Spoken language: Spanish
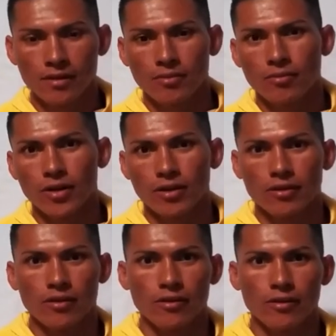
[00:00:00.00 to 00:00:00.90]

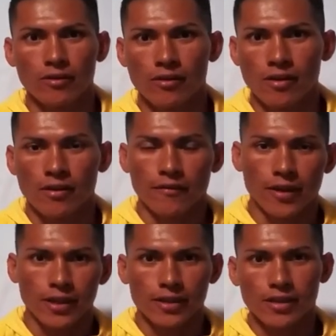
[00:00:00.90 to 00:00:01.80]
Bueno,
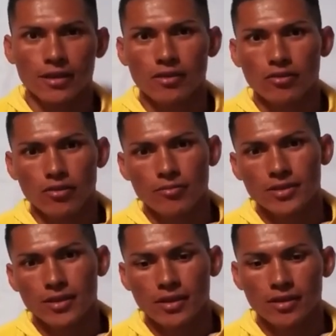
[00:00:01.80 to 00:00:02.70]
fíjate que yo
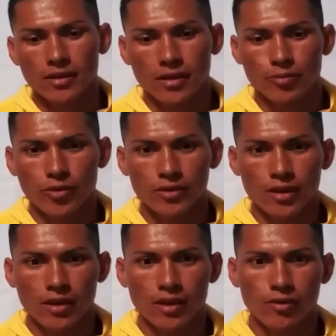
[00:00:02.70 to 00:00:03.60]
comencé en este
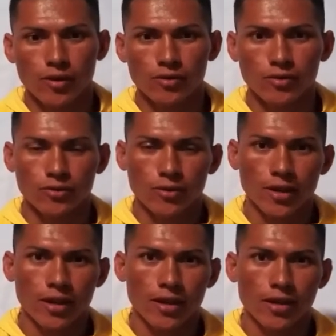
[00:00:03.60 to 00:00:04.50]
deporte cuando estuve
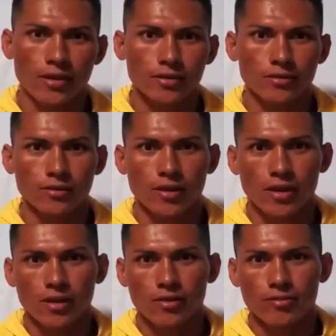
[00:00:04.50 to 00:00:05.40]
en el ejército.
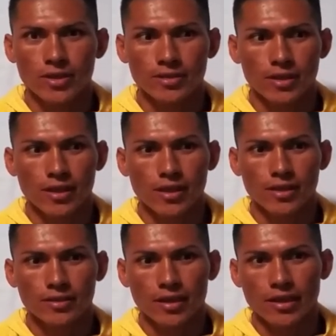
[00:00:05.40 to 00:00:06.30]
Ahí
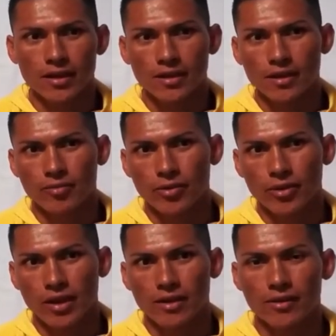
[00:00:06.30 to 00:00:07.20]
comencé esta carrera,
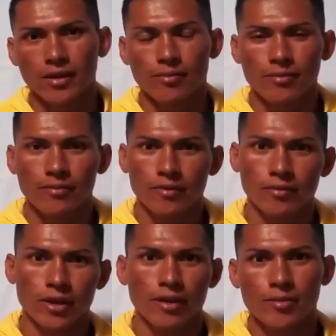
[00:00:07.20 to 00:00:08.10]
pues la verdad
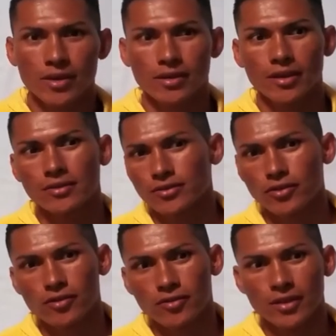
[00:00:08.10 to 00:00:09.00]
no era mi
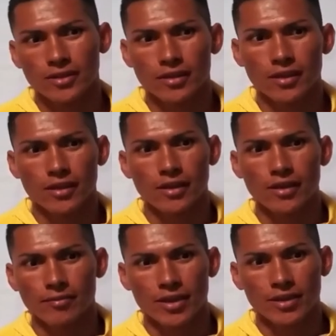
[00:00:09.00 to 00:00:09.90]
intención
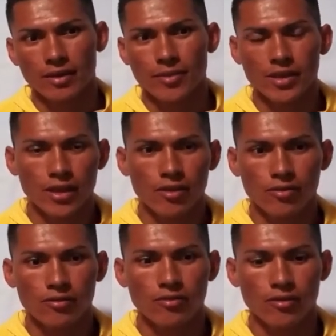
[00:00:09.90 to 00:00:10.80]
este, meterme en
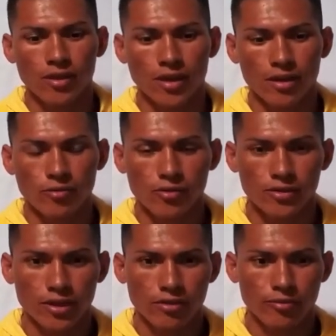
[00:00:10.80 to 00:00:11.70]
lleno en el
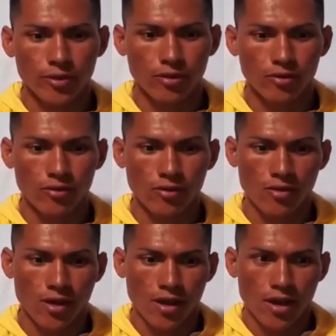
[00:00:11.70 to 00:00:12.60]
boxeo, pero
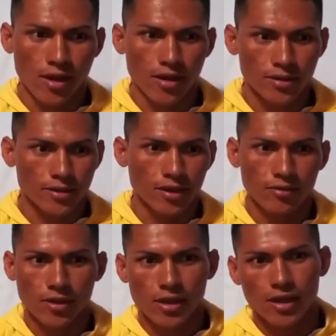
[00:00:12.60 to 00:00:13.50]

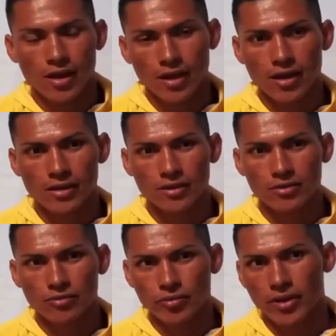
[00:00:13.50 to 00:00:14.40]
estando allí en el
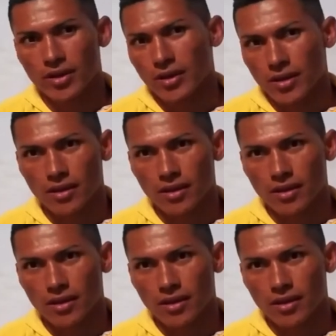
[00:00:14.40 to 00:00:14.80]
ejército, pues